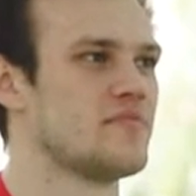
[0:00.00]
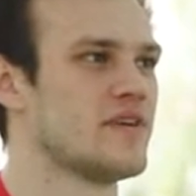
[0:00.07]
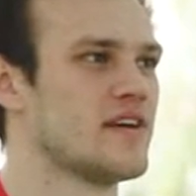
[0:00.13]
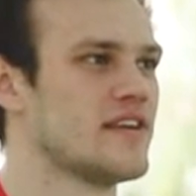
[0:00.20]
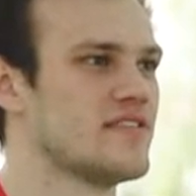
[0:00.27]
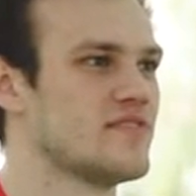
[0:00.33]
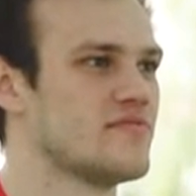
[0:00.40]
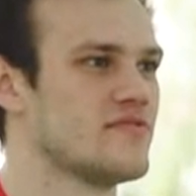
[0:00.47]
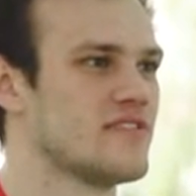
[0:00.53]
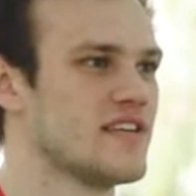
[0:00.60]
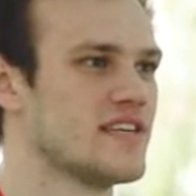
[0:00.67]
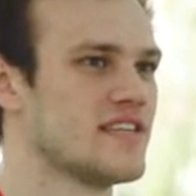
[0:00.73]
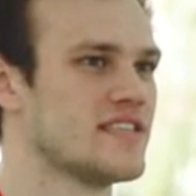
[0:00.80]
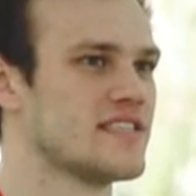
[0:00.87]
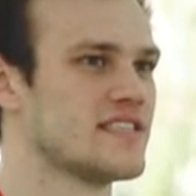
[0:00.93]
поэтому
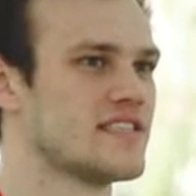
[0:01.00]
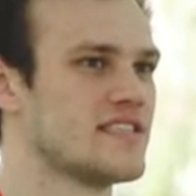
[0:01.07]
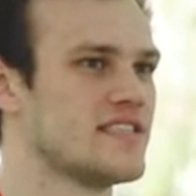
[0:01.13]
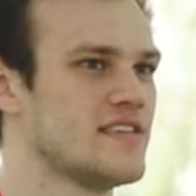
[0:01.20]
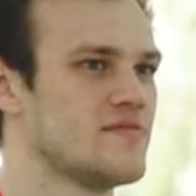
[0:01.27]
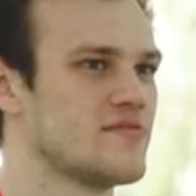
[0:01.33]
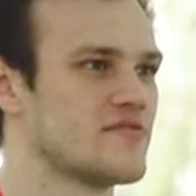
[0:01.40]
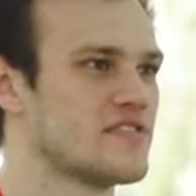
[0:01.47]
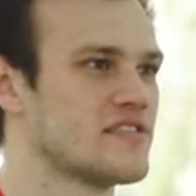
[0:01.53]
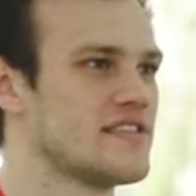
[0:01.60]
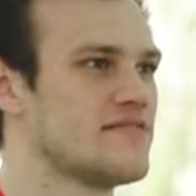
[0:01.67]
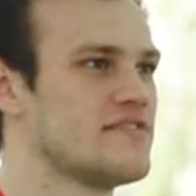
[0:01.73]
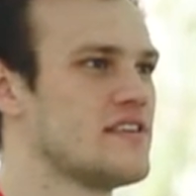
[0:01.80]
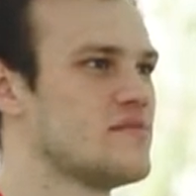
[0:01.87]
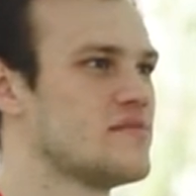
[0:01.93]
я с ними уже со
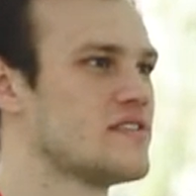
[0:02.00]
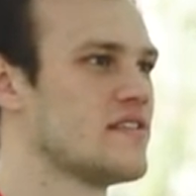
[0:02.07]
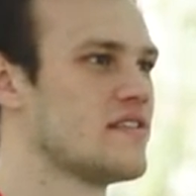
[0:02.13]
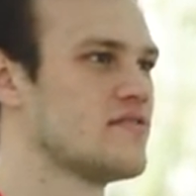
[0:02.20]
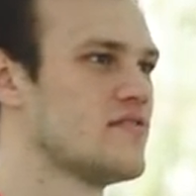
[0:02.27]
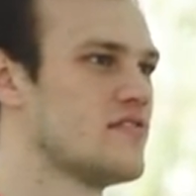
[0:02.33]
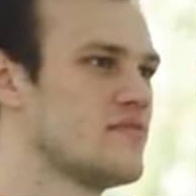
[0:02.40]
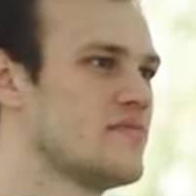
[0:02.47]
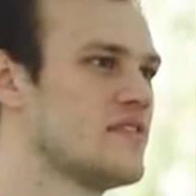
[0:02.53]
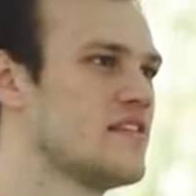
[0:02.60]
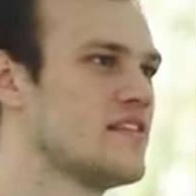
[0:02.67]
всеми знаком.